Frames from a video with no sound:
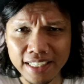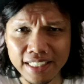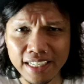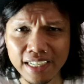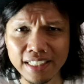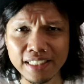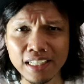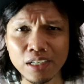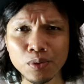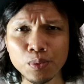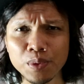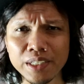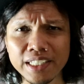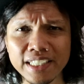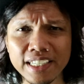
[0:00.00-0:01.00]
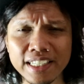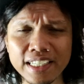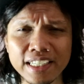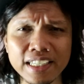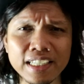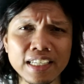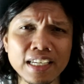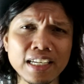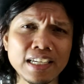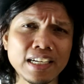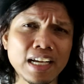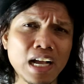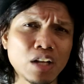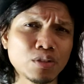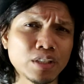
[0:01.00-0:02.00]
kita ketahui, jadi
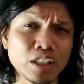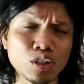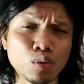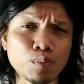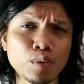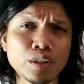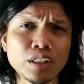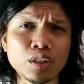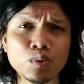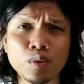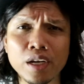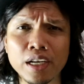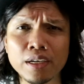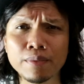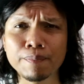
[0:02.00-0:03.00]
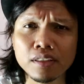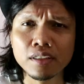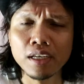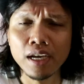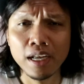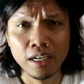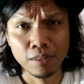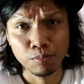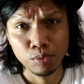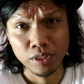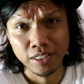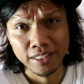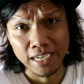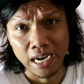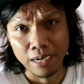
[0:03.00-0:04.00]
kalau saxophone itu kan alat
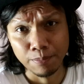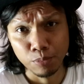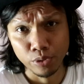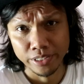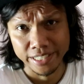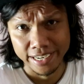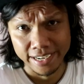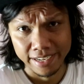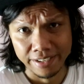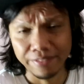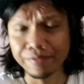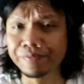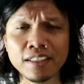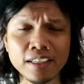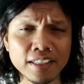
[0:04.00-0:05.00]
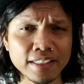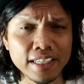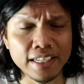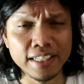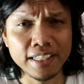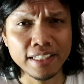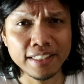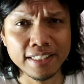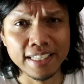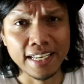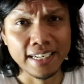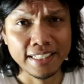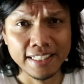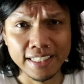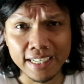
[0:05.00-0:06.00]
musik trampos ya. Jadi
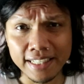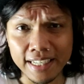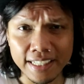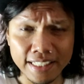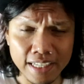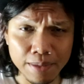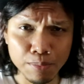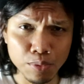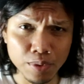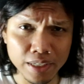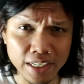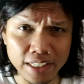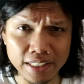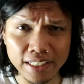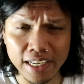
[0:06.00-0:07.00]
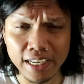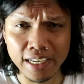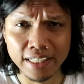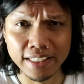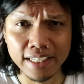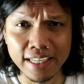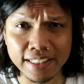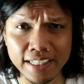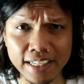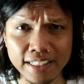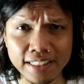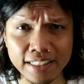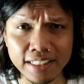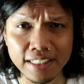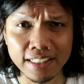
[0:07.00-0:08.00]
secara singkat aja mungkin saya jelaskan
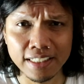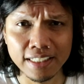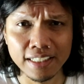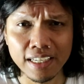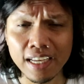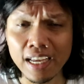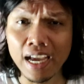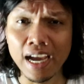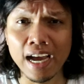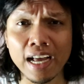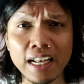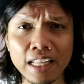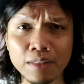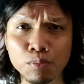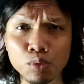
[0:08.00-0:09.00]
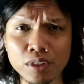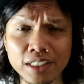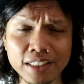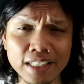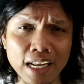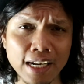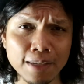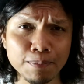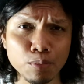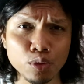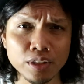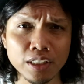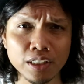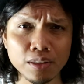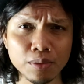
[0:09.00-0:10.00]
di sini alat musik
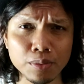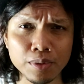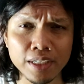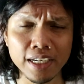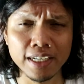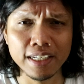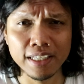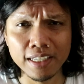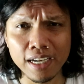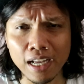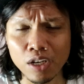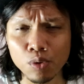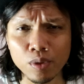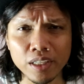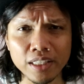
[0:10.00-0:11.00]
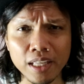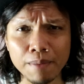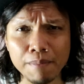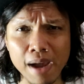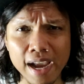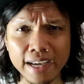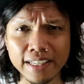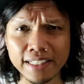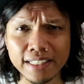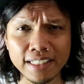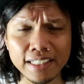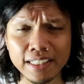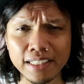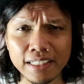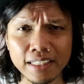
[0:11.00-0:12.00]
trampos itu jadi kalau kita main
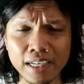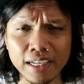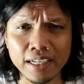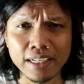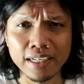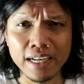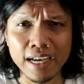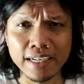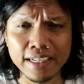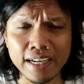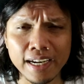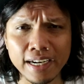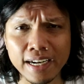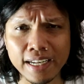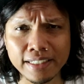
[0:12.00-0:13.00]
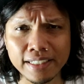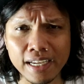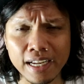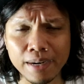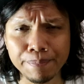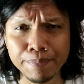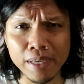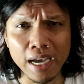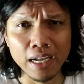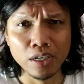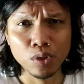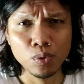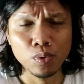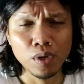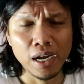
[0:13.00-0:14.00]
di nada dasar
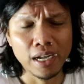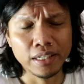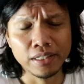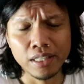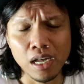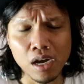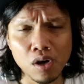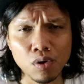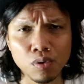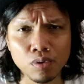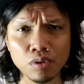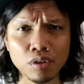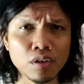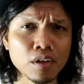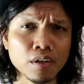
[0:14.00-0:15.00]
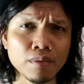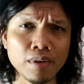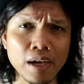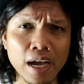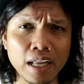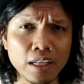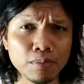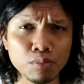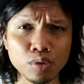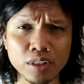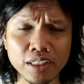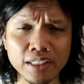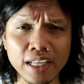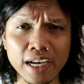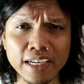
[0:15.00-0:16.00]
piano atau alat
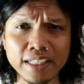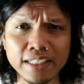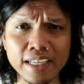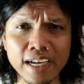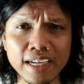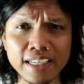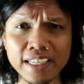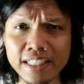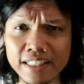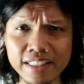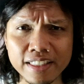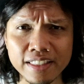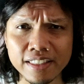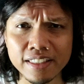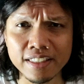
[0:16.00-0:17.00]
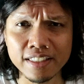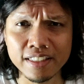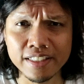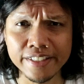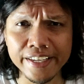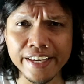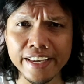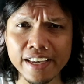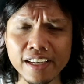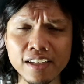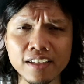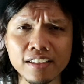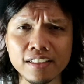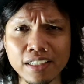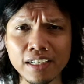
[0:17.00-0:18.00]
musik lain yang in C
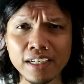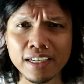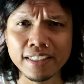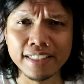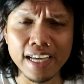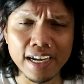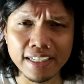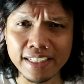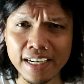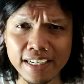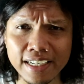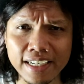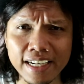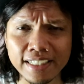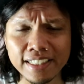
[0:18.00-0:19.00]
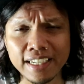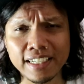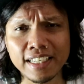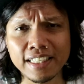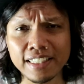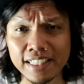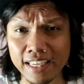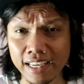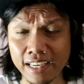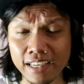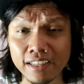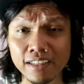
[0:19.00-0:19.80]
yang nada dasarnya C